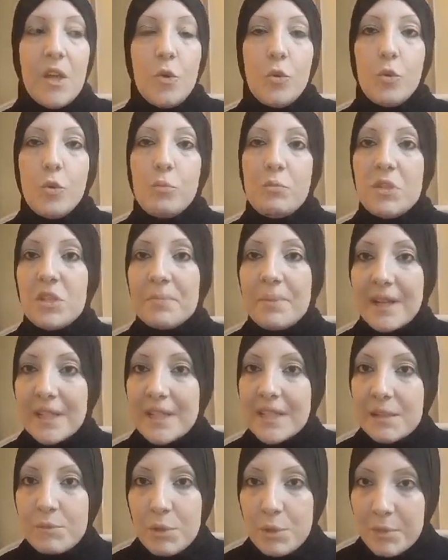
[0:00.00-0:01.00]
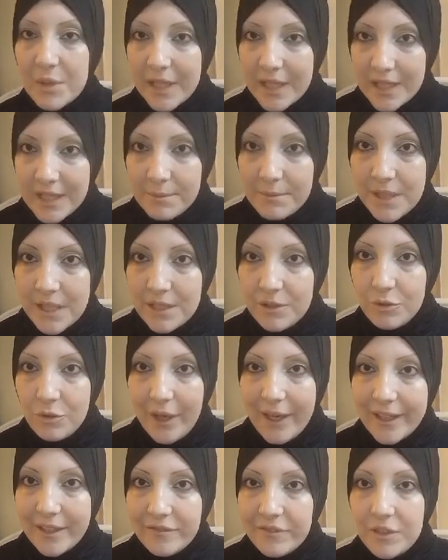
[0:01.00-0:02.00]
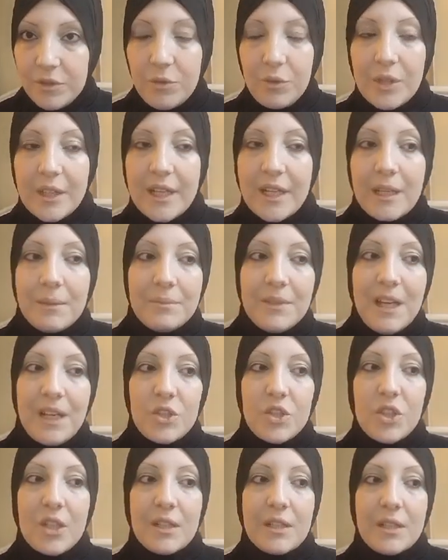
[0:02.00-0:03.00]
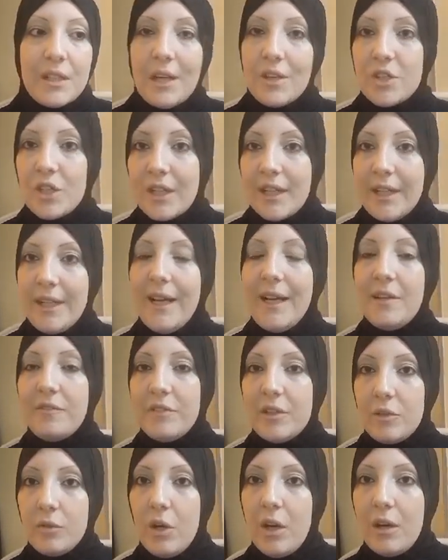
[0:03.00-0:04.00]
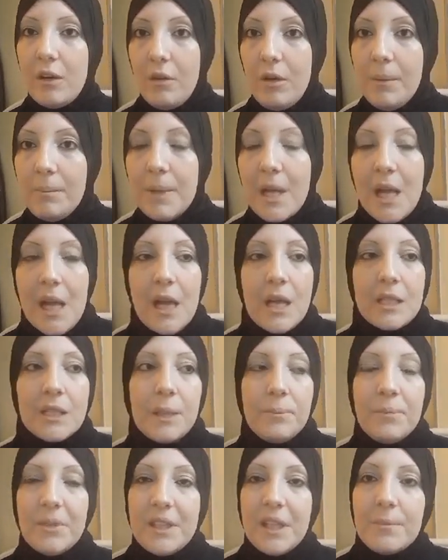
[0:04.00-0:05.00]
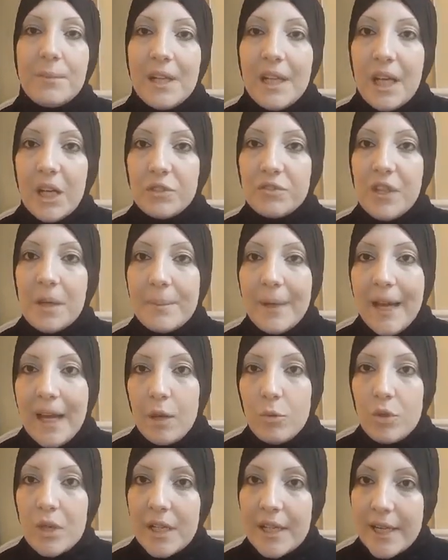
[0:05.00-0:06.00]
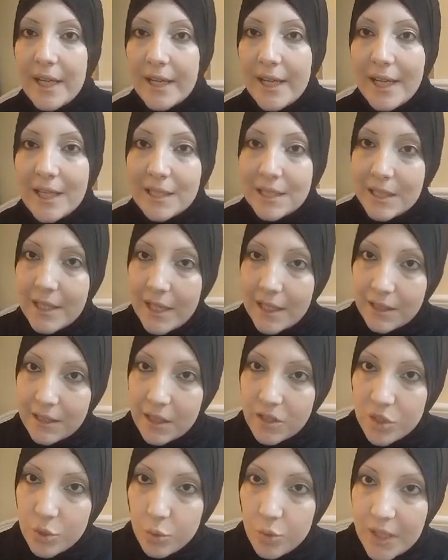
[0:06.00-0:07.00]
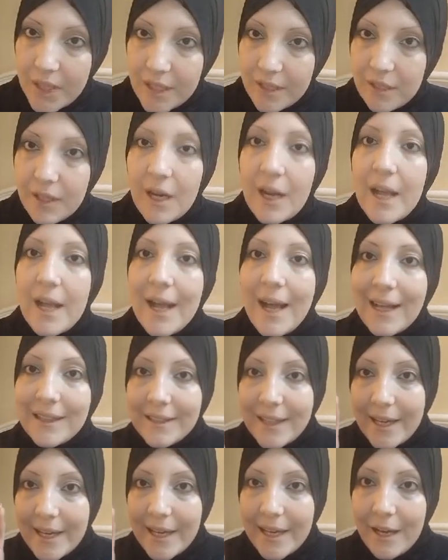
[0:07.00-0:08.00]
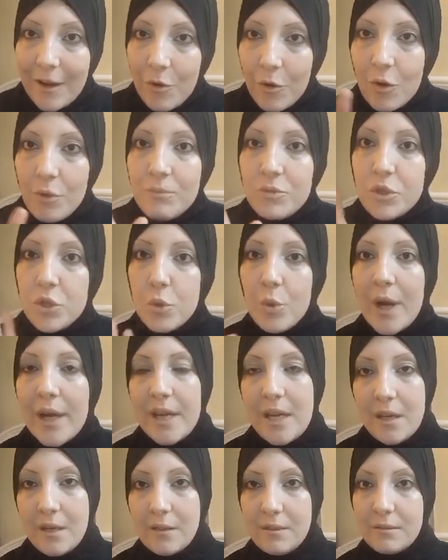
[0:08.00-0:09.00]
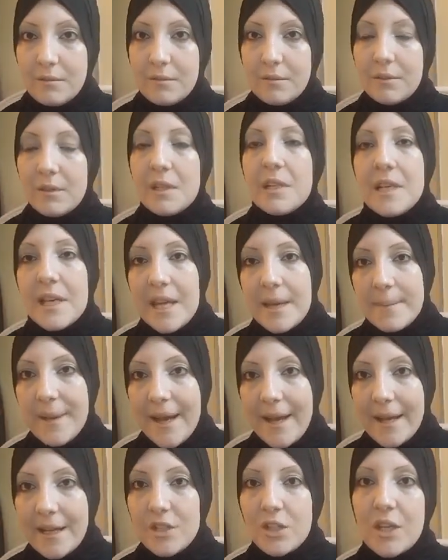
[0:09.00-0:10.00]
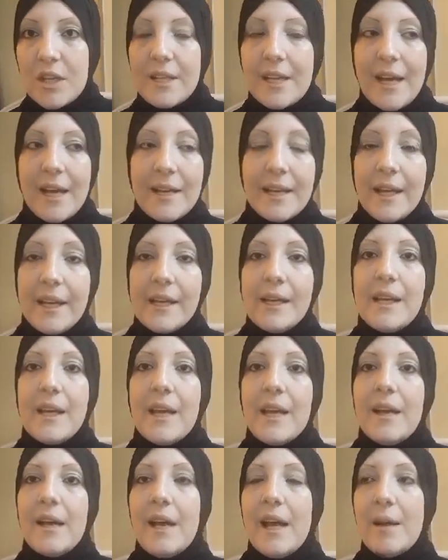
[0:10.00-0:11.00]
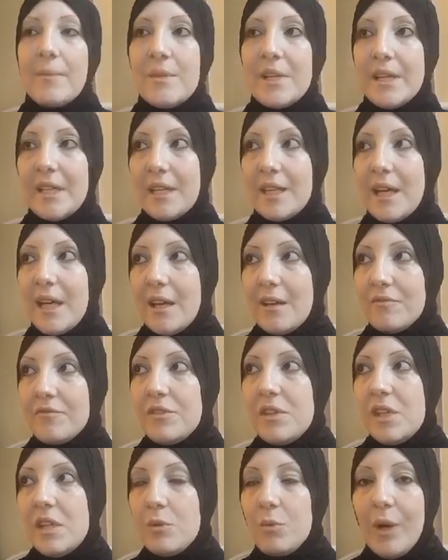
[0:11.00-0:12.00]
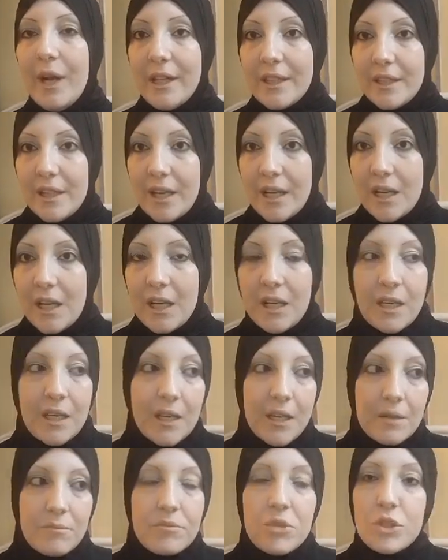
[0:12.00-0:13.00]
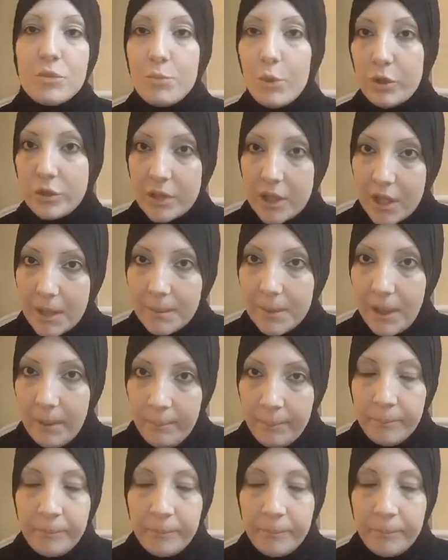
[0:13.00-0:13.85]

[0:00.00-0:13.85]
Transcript: ومش برسمهم الرسم اللي انتوا عارفينه الكلام ده عشان عشان انا عارفه انه حرام طب بتعملي ايه يا وفاء بحاول ان انا اثناء التصوير اتقلهم شويه ليه بقى عشان انا قبل كده في واحده آه، مش محترمه